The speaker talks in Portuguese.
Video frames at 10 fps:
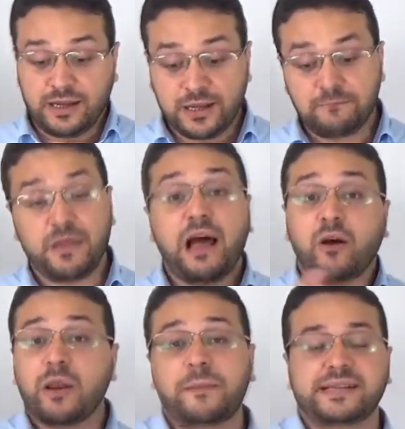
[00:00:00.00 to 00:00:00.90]
Ah, na
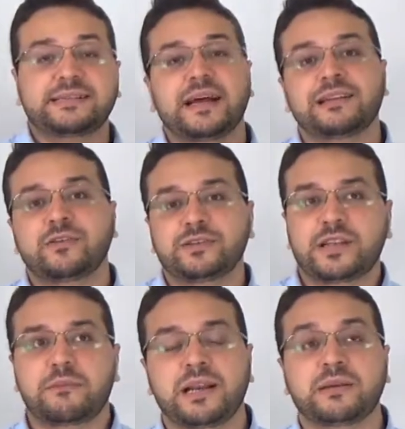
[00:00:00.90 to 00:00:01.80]
aula passada nós
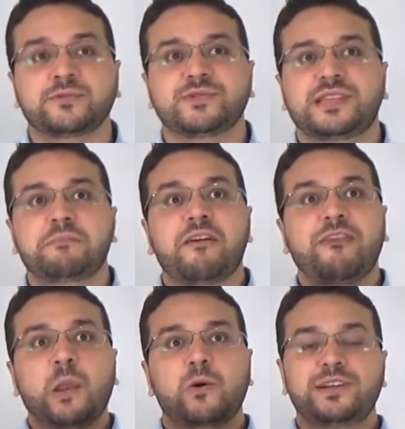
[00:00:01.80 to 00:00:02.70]
trabalhamos o tema
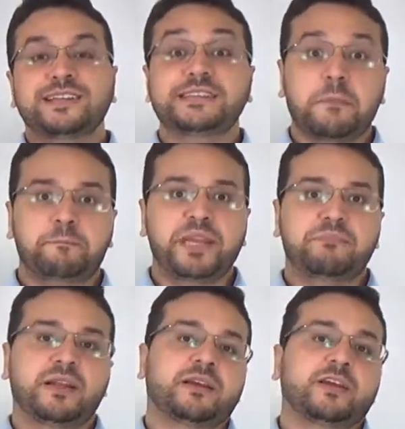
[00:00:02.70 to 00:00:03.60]
Valorize a
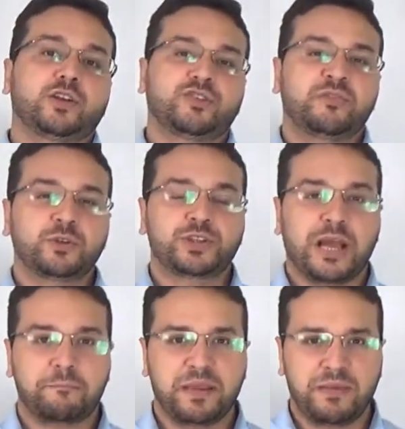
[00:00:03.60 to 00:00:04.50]
Bíblia. Nós vimos que
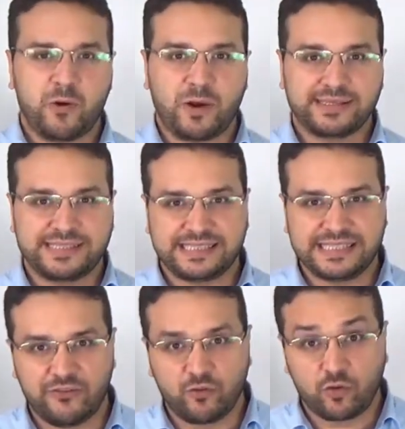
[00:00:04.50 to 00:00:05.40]
a Bíblia é um
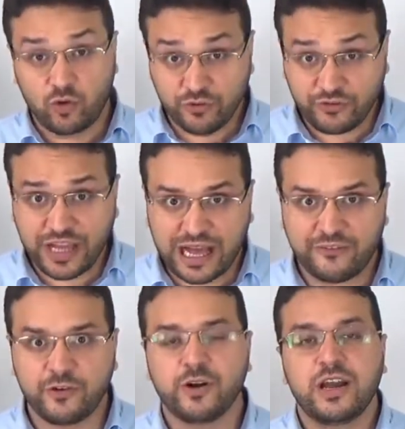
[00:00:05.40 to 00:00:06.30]
acervo
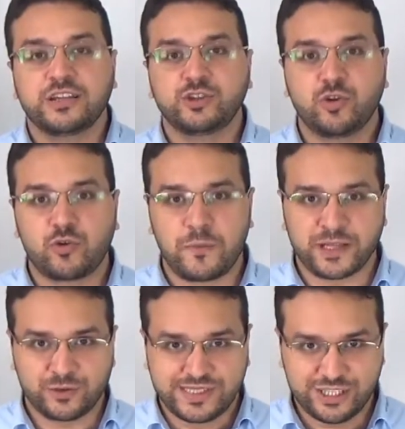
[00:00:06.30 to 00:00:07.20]
confiável de
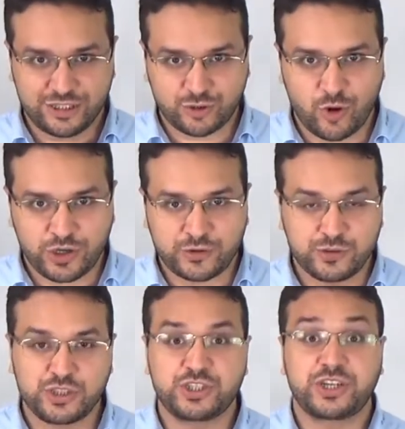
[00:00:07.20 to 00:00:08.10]
documentos
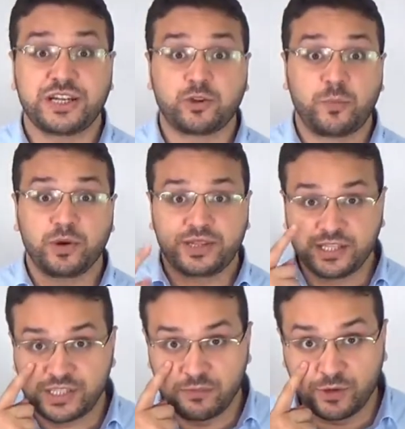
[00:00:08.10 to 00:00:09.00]
históricos escrito por
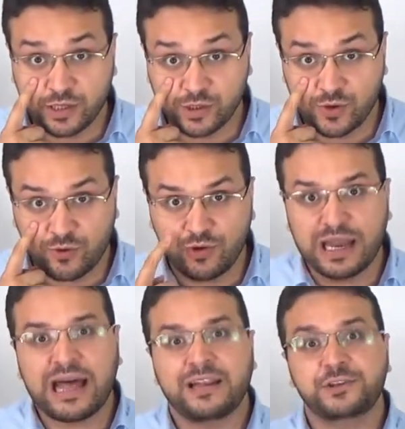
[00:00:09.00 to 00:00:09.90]
testemunhas
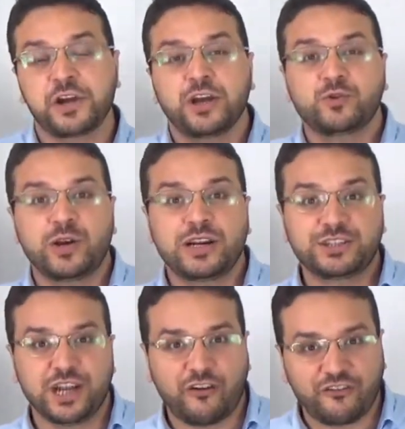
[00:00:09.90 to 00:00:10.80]
oculares
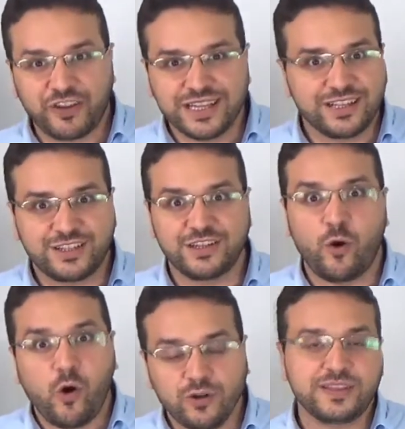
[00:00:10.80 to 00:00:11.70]
durante a vida de
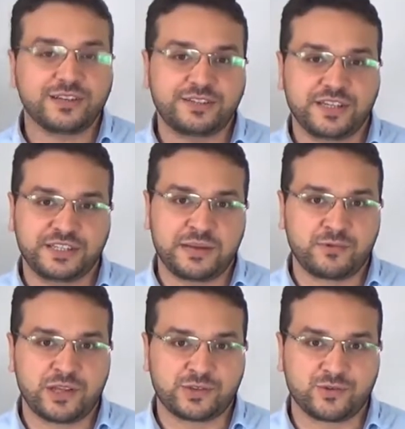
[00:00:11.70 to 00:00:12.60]
outras
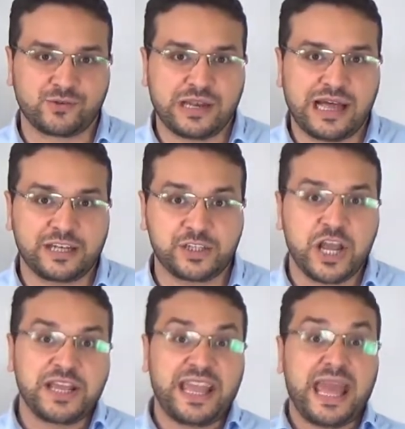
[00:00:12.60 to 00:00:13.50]
testemunhas oculares
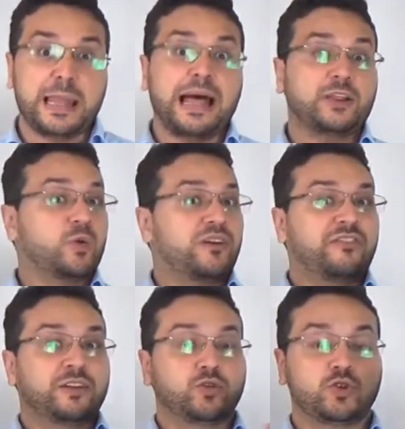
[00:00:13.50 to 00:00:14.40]
que relatam
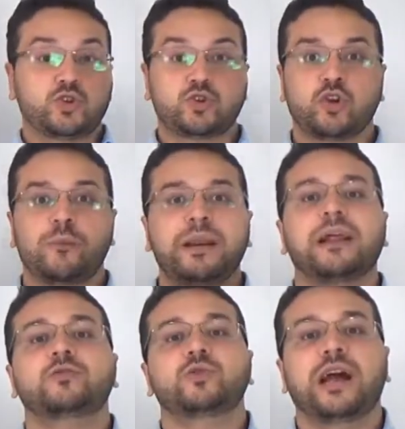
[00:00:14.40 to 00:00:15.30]
eventos
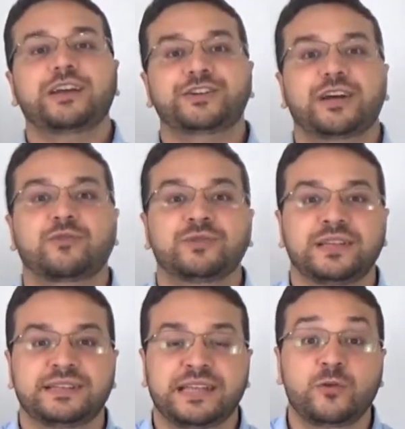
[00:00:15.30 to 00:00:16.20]
sobrenaturais que
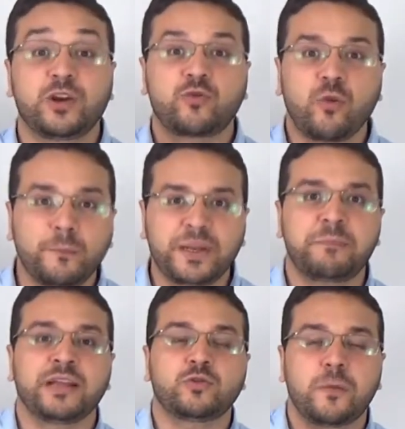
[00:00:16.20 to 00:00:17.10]
aconteceram em
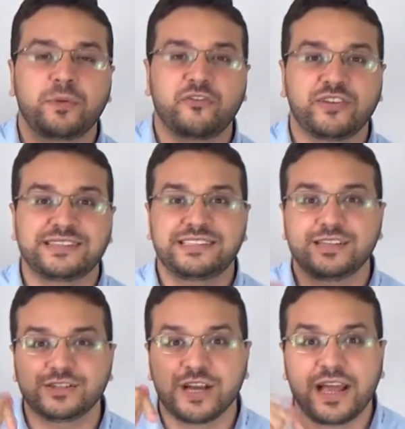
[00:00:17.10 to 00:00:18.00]
cumprimento a
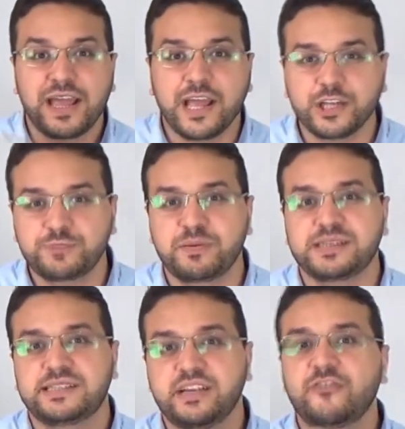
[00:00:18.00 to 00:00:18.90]
profecias
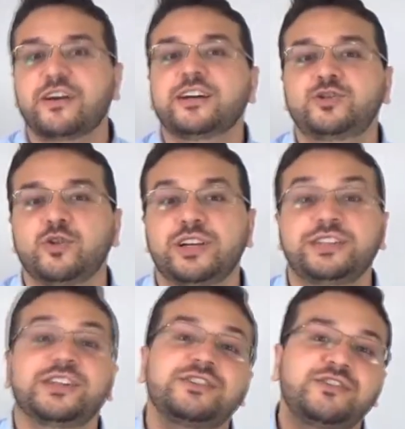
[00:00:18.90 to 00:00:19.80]
específicas de
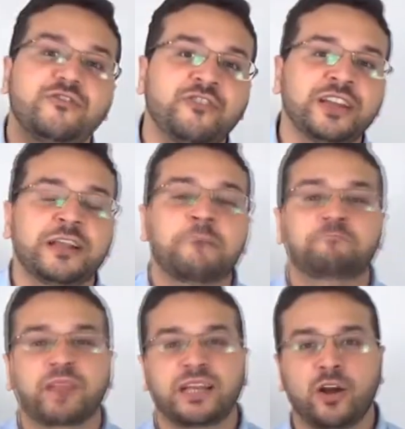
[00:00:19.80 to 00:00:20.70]
origem divina
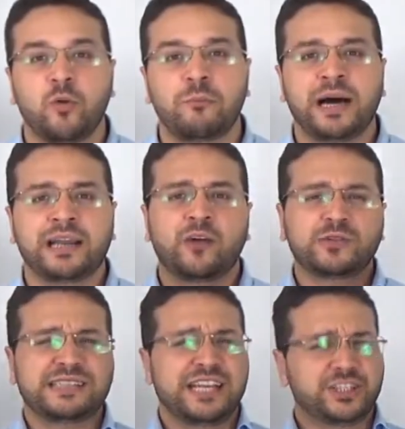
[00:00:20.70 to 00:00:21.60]
e não humana.
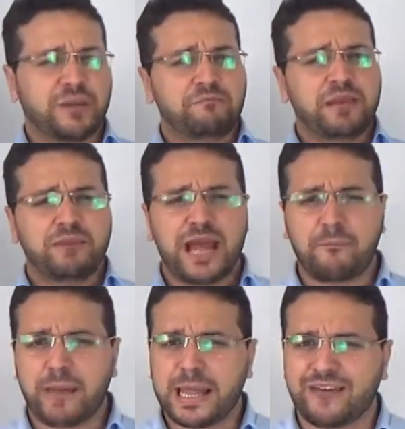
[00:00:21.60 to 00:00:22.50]
Ou seja, a Bíblia é a
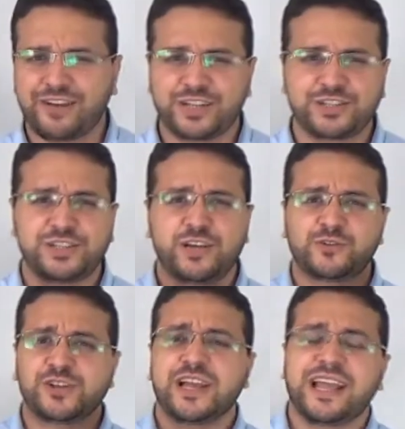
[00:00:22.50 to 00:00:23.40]
palavra de
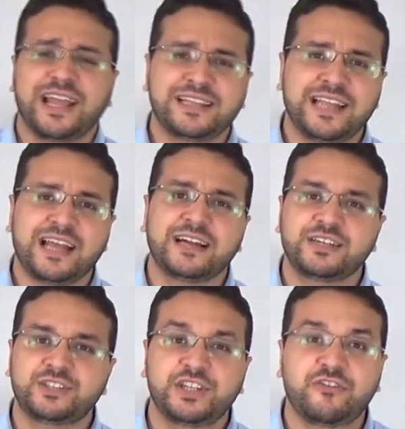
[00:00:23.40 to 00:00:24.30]
Deus, é
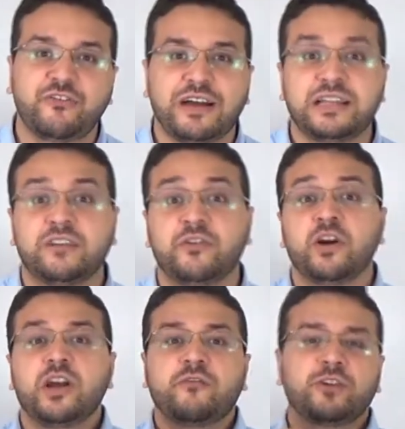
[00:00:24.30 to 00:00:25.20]
inerrante,
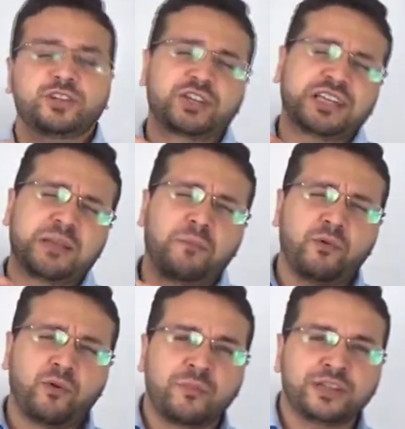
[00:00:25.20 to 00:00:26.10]
infalível, foi escrita
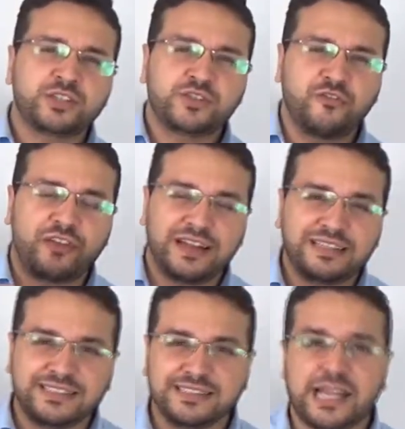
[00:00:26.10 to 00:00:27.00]
por homens de
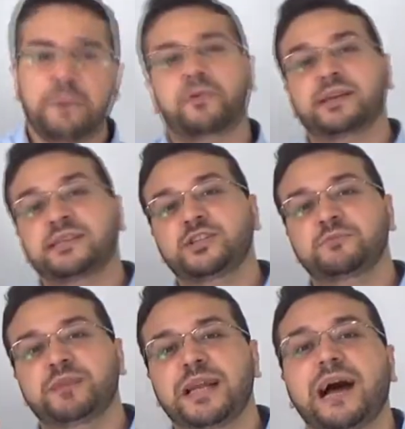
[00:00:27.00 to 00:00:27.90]
diferentes épocas,
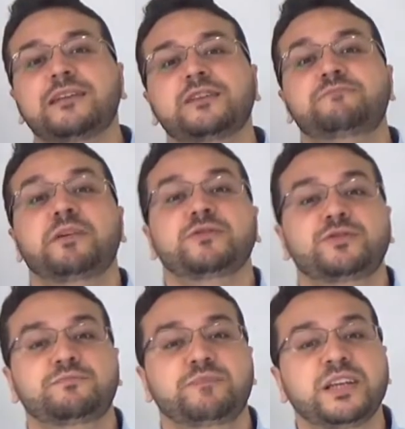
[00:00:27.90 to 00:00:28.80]
inspiradas pelo
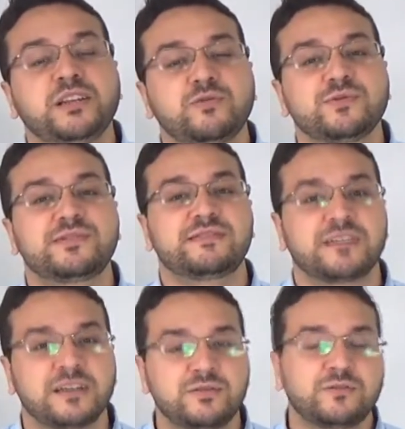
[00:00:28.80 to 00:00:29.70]
Espírito
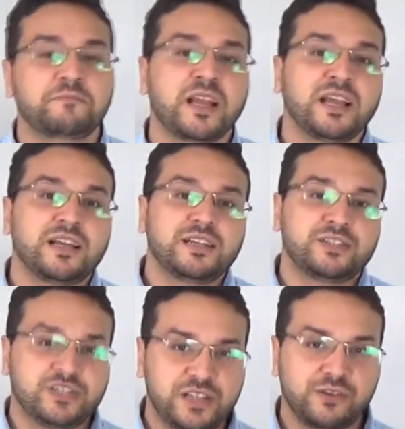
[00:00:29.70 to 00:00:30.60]
Santo
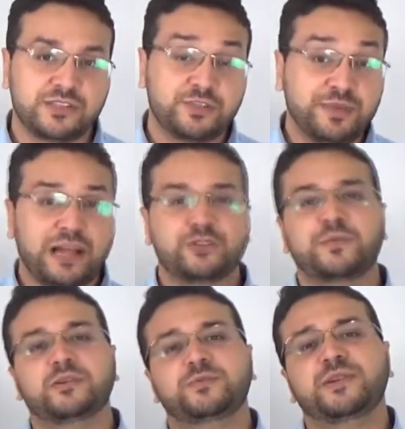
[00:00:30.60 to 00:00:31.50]
de Deus, inspirados
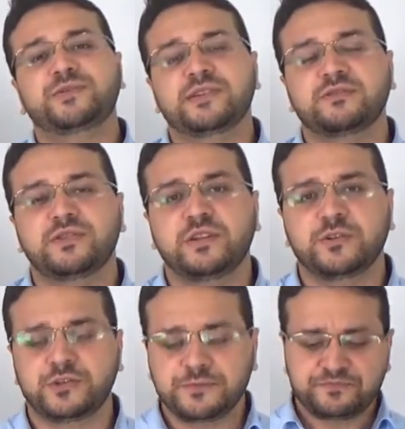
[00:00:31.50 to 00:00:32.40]
pelo Espírito Santo de
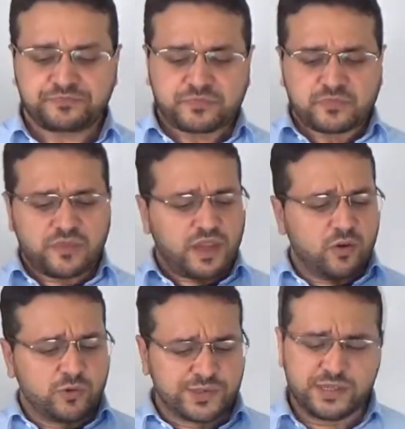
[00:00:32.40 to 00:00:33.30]
Deus.
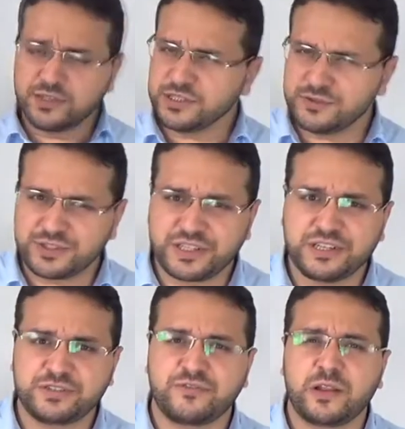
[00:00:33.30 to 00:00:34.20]
O Senhor Jesus
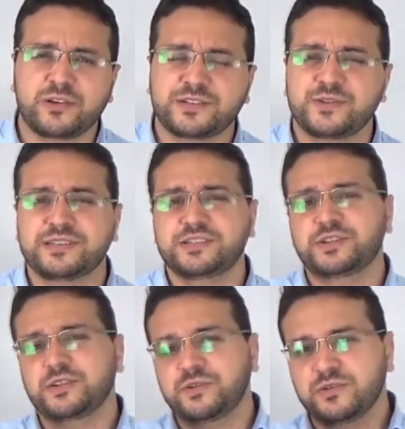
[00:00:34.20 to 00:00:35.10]
Cristo valorizou as
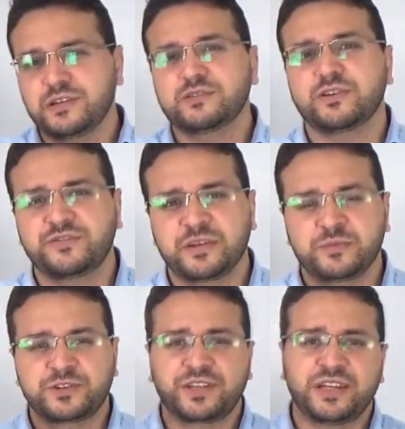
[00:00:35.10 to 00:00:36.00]
Escrituras, nós
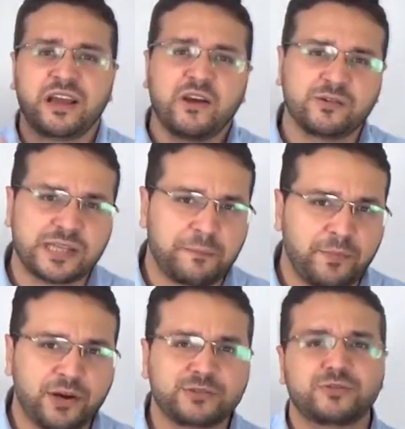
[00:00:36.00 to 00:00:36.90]
vimos que os
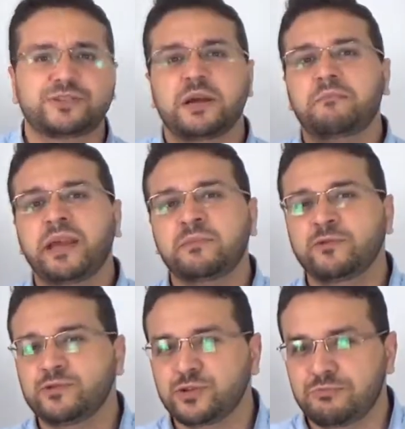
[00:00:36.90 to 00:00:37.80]
apóstolos também,
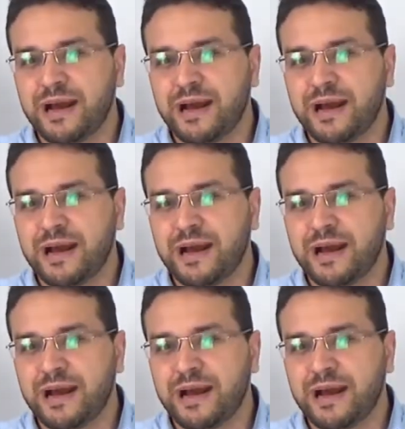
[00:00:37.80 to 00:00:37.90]
muitos